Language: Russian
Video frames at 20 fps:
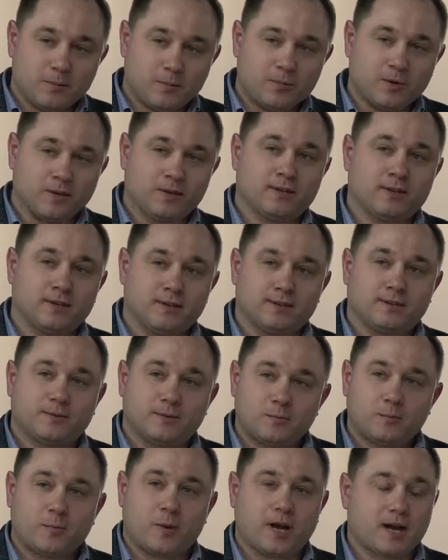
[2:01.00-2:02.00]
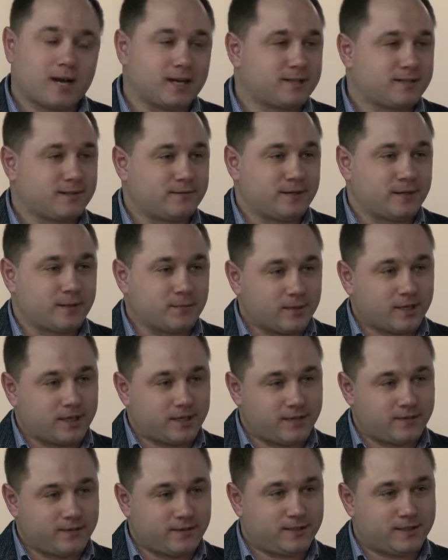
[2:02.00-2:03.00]
мы показываем, как
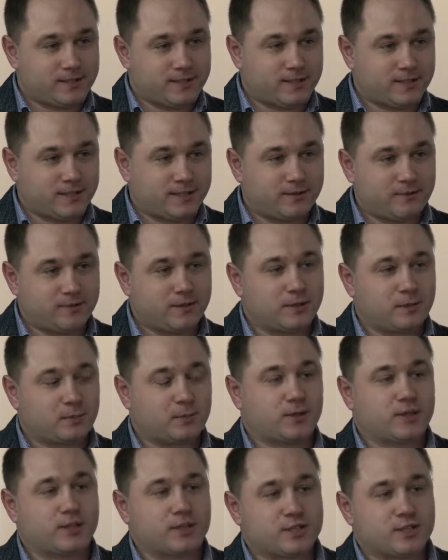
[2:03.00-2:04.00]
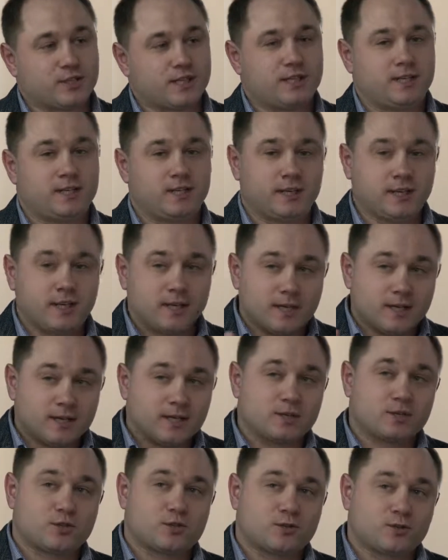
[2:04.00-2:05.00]
говорится, в этом приложении,
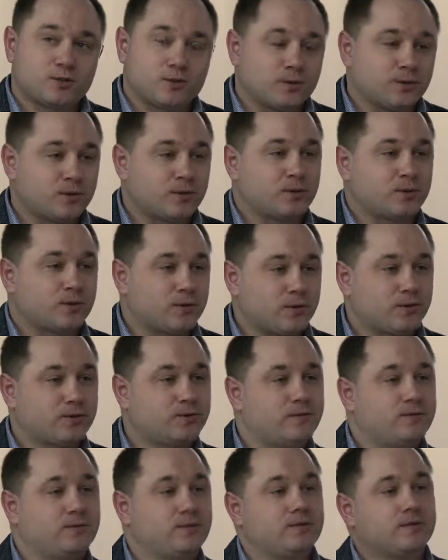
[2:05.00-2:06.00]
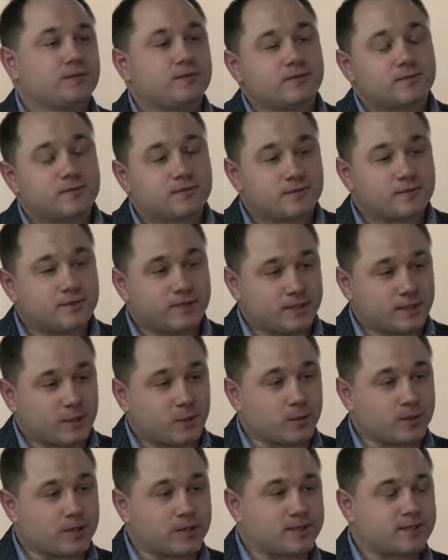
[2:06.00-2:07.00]
что э,
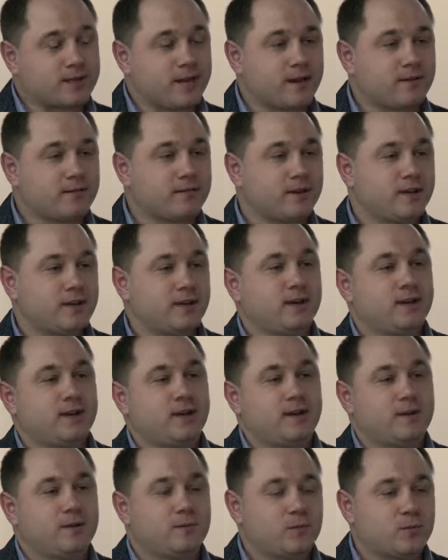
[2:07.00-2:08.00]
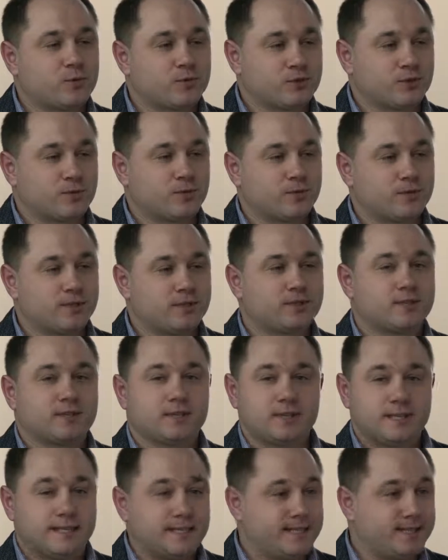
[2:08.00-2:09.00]
технология Skyway может быть
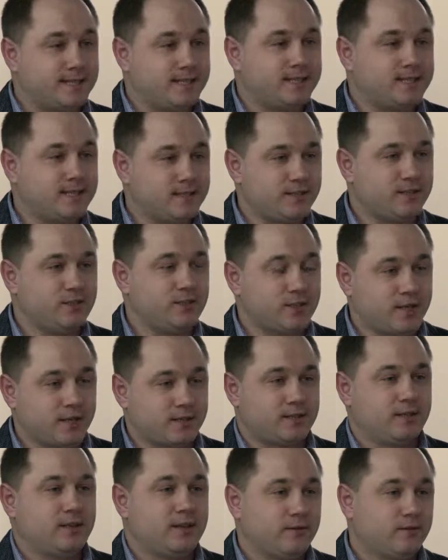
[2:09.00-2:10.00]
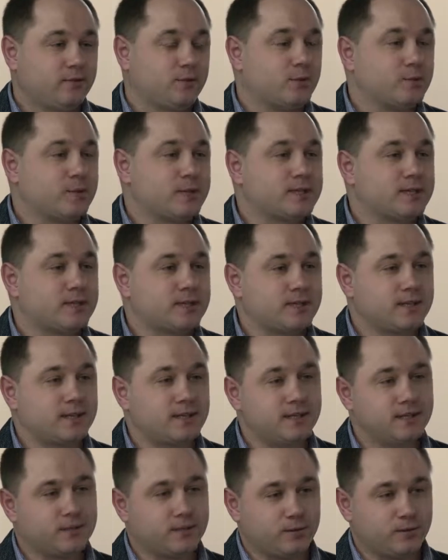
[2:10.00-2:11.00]
здесь и сейчас, в той местности,
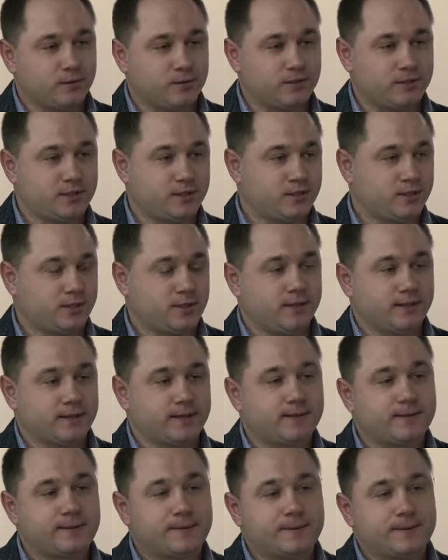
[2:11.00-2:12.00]
где находится человек.